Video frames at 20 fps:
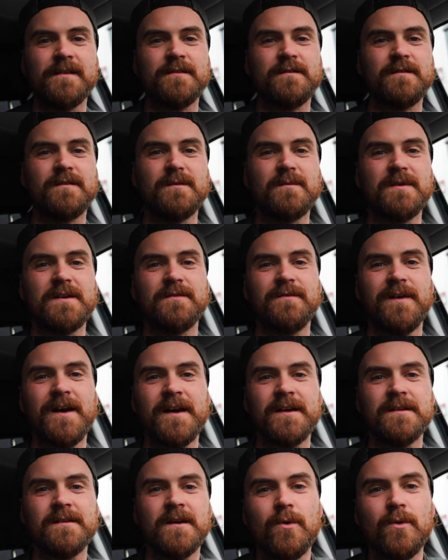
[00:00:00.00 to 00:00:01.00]
also ziemlich
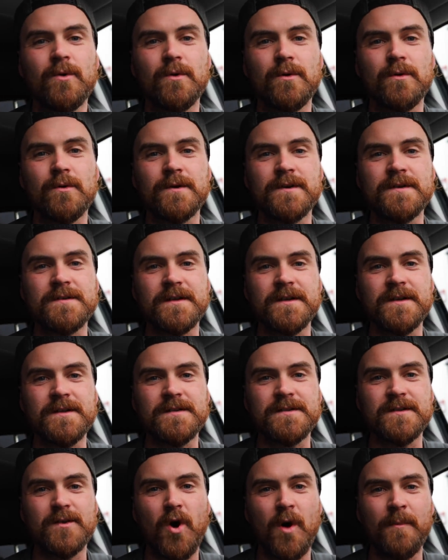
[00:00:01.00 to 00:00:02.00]
weit. Und
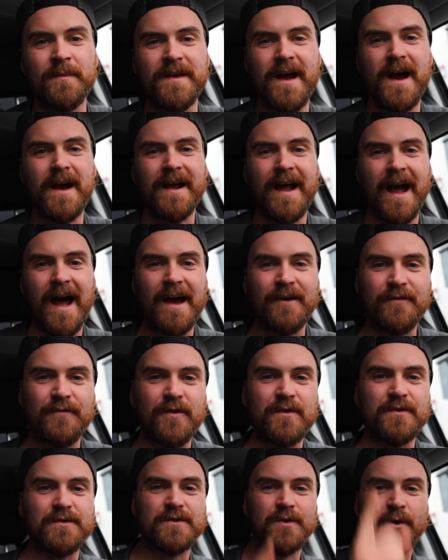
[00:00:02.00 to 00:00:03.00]
ich komme ja gerade
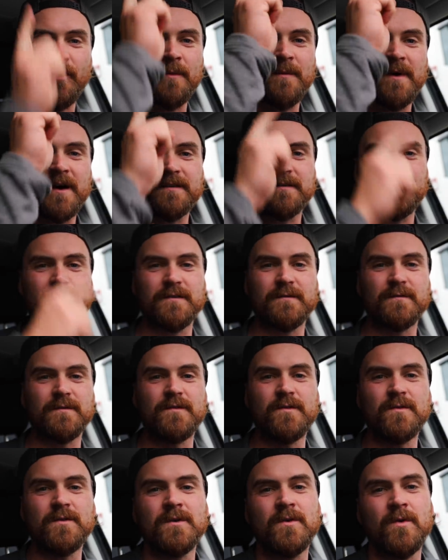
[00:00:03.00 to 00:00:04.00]
von Thomas aus dem
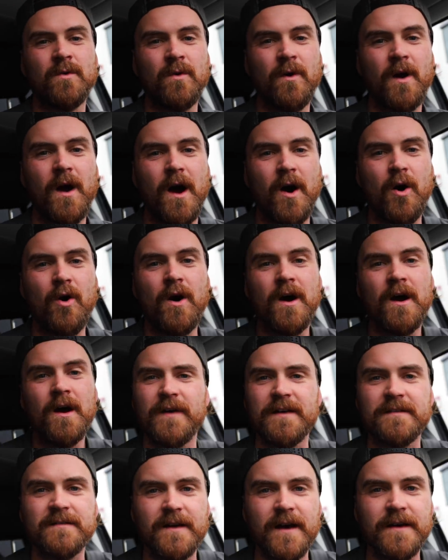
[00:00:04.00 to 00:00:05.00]
Süden hoch, auch
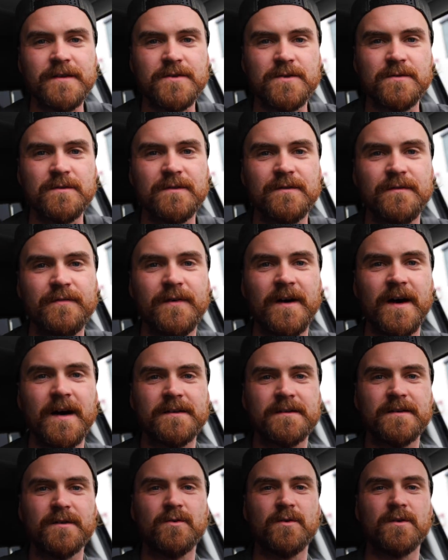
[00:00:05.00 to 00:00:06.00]
fast drei Stunden
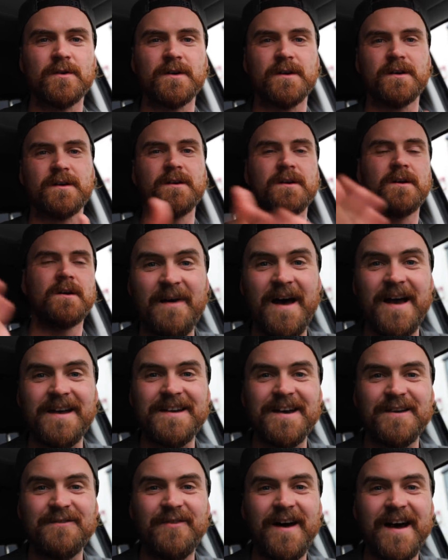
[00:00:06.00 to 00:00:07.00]
Fahrt, Gegurke.
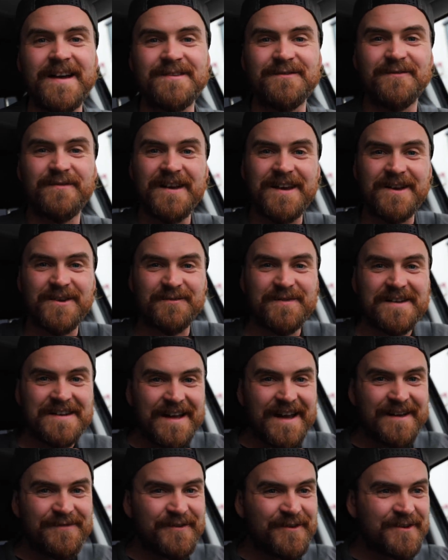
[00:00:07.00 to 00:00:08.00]
Beide einen weiten Weg und wir
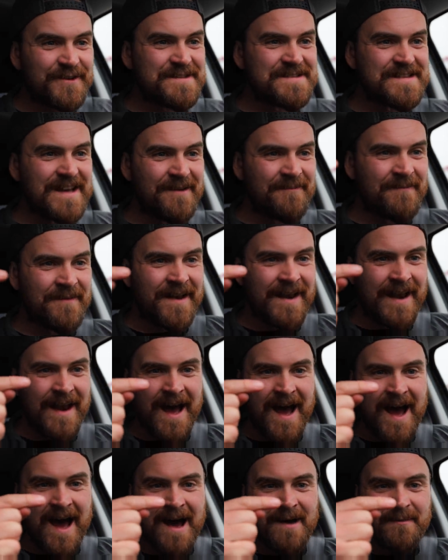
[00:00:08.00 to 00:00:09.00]
treffen uns am
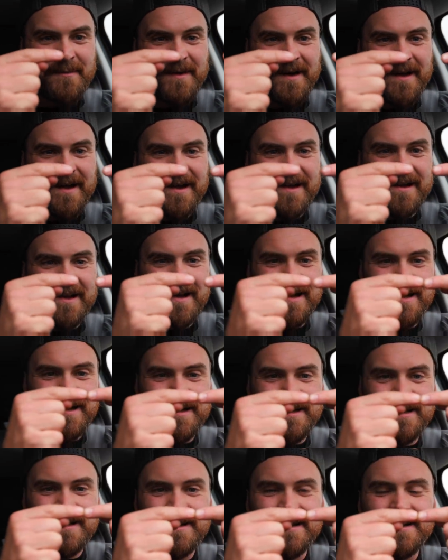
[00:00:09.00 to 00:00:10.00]
Nabel
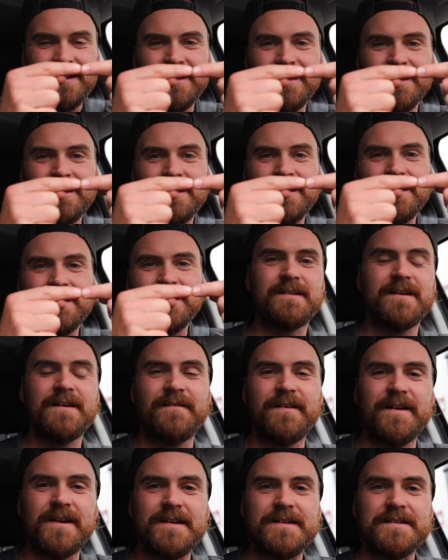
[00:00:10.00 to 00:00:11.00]
der
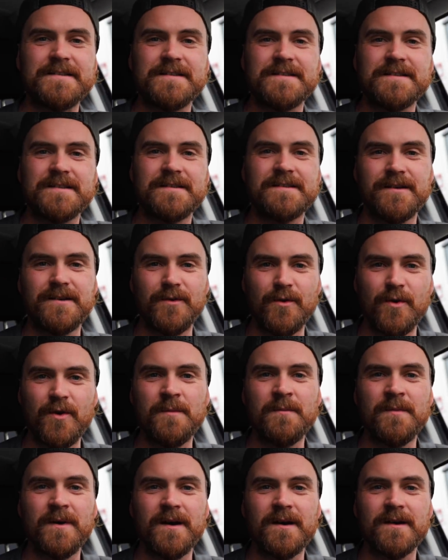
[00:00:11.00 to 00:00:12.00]
Welt in
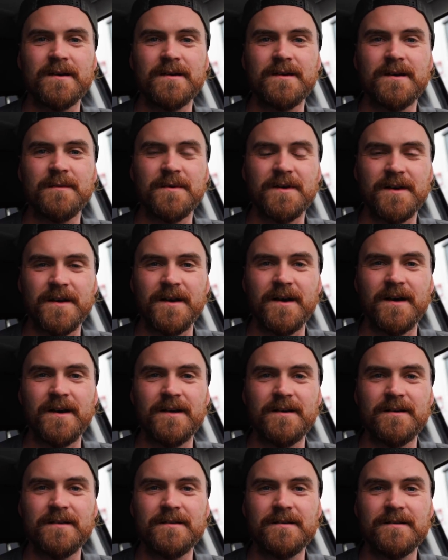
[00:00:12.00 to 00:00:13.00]
Nürnberg am
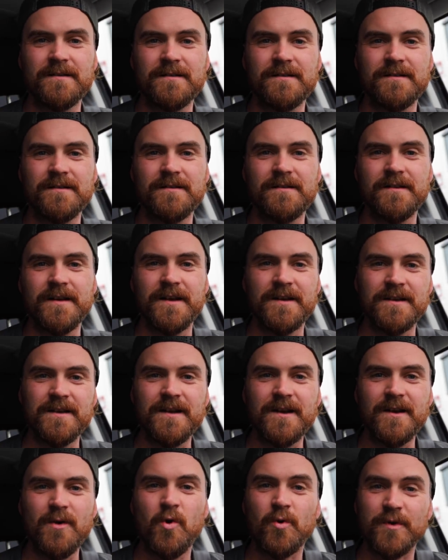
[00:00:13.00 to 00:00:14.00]
Kanal in
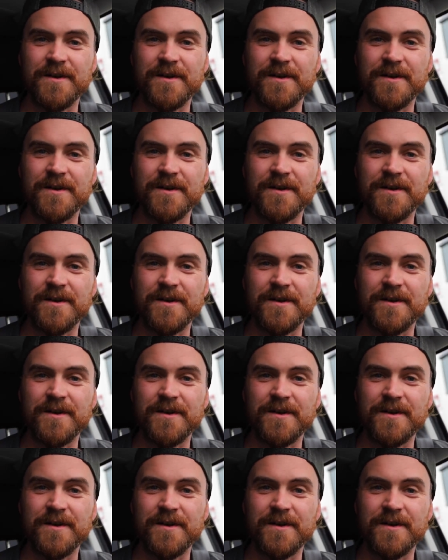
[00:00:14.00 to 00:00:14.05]
der